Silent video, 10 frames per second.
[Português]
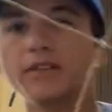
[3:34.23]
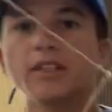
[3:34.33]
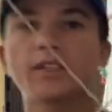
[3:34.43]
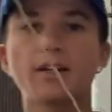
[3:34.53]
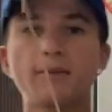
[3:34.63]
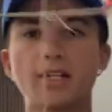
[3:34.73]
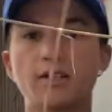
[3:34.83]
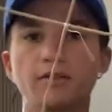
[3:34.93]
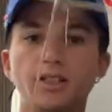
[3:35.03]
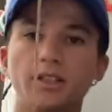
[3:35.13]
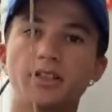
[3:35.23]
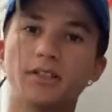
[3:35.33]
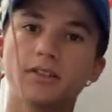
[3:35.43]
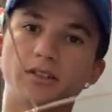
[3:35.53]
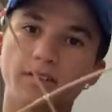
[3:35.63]
essa armação aqui, ó.
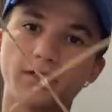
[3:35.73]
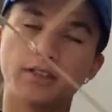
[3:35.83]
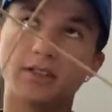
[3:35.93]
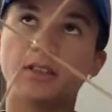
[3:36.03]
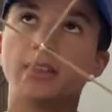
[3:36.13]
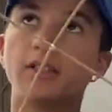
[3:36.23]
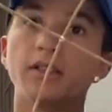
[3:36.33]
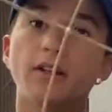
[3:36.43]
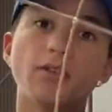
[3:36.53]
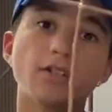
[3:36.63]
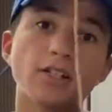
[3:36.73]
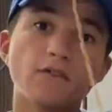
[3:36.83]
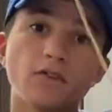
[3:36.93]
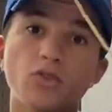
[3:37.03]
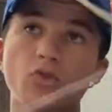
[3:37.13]
Não sei se
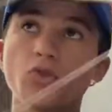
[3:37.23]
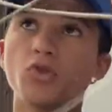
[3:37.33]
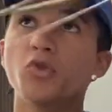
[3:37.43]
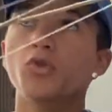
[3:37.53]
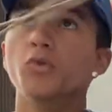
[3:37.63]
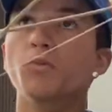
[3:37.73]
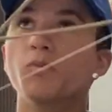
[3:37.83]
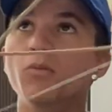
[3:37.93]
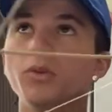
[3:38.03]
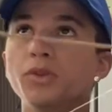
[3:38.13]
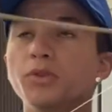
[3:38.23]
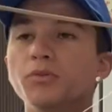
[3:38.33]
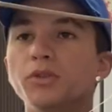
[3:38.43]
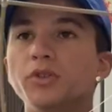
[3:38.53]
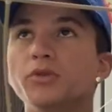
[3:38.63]
ficou muito,
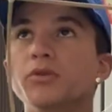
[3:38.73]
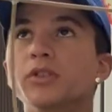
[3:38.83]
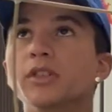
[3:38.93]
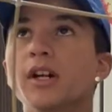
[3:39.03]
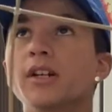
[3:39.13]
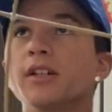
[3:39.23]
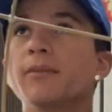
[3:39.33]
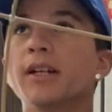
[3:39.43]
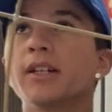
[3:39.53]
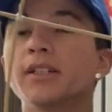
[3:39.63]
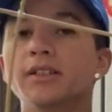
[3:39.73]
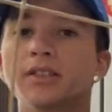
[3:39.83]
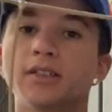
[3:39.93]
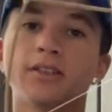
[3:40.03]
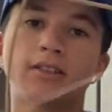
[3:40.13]
muito certa, mas...
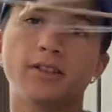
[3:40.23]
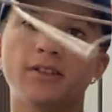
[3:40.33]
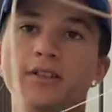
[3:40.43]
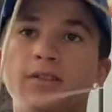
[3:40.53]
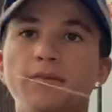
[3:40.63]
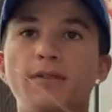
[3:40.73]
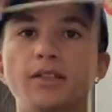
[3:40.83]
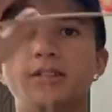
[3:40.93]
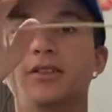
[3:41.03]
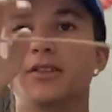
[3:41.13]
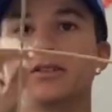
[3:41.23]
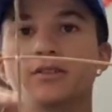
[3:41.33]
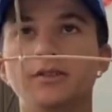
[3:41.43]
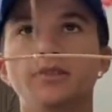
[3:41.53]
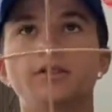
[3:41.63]
Mas, ó.
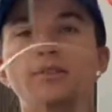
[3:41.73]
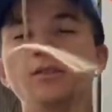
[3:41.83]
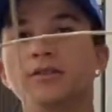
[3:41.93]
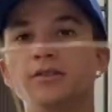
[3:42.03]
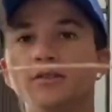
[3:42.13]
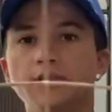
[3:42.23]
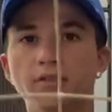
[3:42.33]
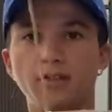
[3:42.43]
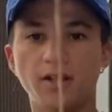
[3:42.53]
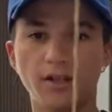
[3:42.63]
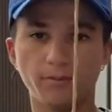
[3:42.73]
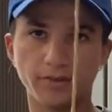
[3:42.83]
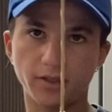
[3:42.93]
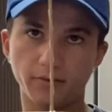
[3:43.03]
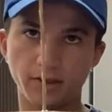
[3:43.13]
Olha aí, pra
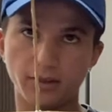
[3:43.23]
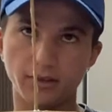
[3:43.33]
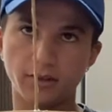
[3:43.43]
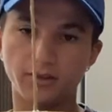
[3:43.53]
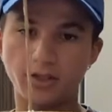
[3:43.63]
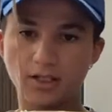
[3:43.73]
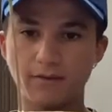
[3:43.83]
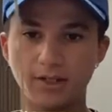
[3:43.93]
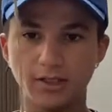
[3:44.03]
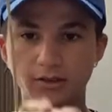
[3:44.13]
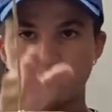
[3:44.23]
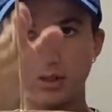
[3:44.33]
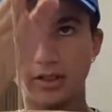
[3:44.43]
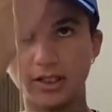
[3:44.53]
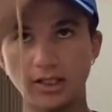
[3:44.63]
vocês verem. Só essa vareta do
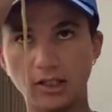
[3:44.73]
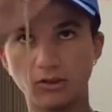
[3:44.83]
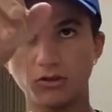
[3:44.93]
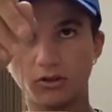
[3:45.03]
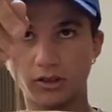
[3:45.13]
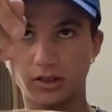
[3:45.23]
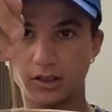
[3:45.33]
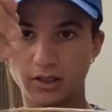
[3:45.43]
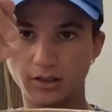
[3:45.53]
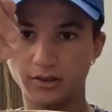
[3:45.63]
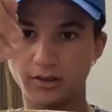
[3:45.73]
meio que ela tá torta, tá ligado?